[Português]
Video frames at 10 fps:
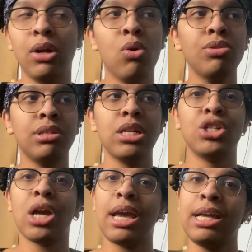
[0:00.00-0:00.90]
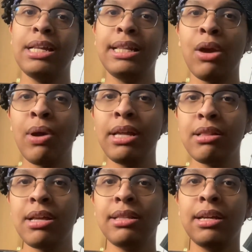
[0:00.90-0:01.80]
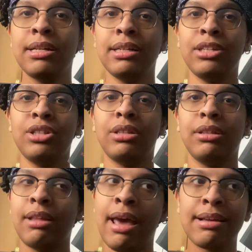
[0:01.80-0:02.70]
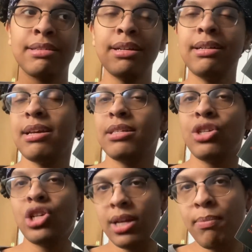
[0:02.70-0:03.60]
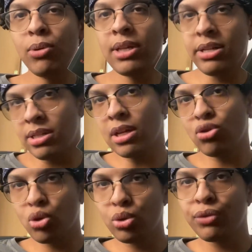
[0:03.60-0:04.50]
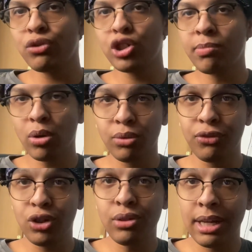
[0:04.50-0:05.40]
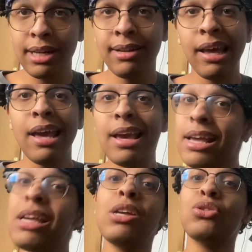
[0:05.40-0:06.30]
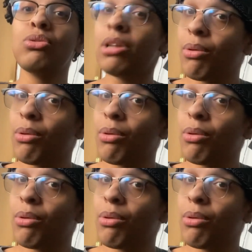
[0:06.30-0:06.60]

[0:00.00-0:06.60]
Ou seja, ele deu a entender que era a certeza de que ele poderia estar no jogo de futebol do filho dele, e isso não